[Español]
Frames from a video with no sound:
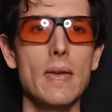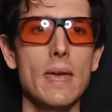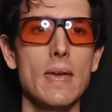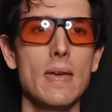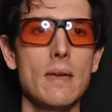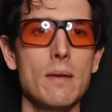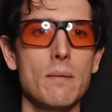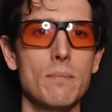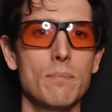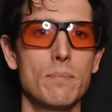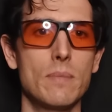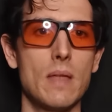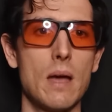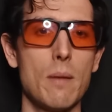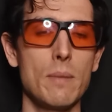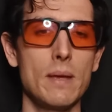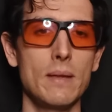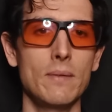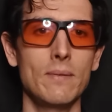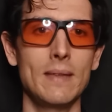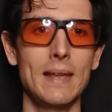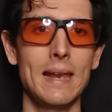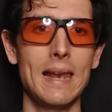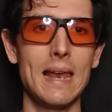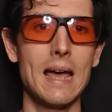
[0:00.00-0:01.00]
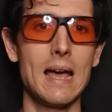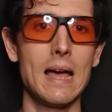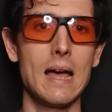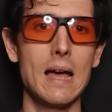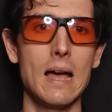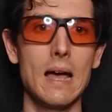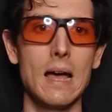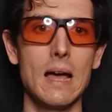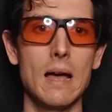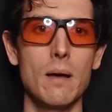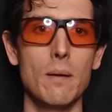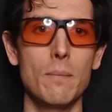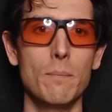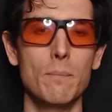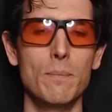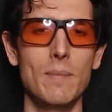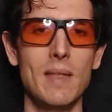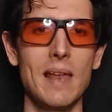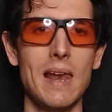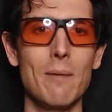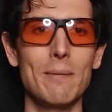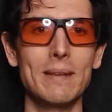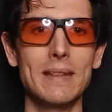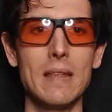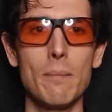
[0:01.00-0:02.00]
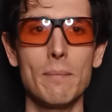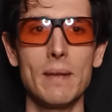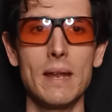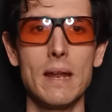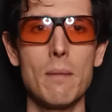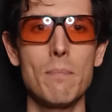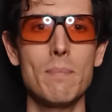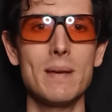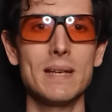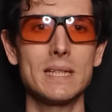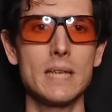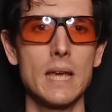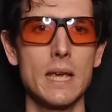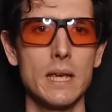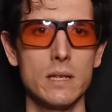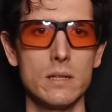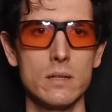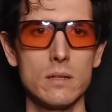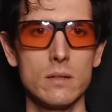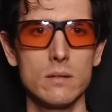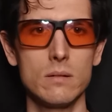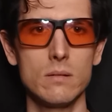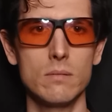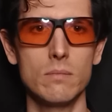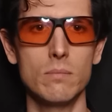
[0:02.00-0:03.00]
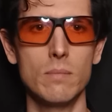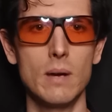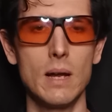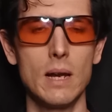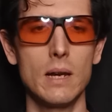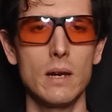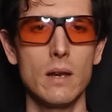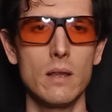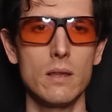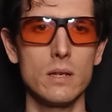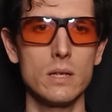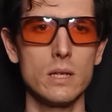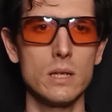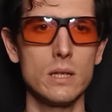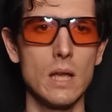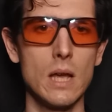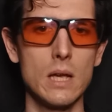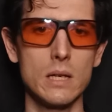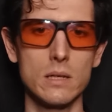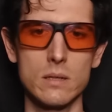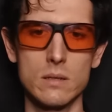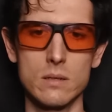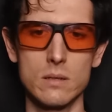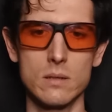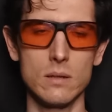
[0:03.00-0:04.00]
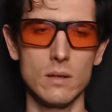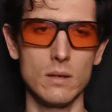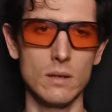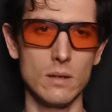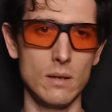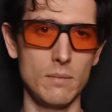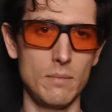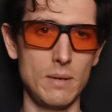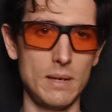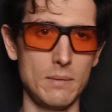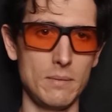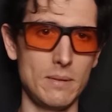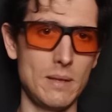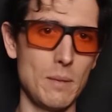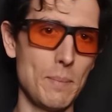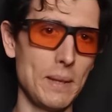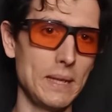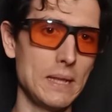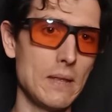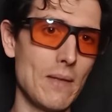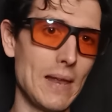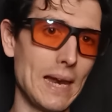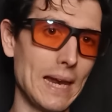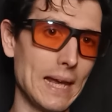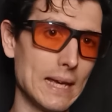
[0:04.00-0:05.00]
y también de la, vitamina B6, ¿vale? Necesitas, eh, depende de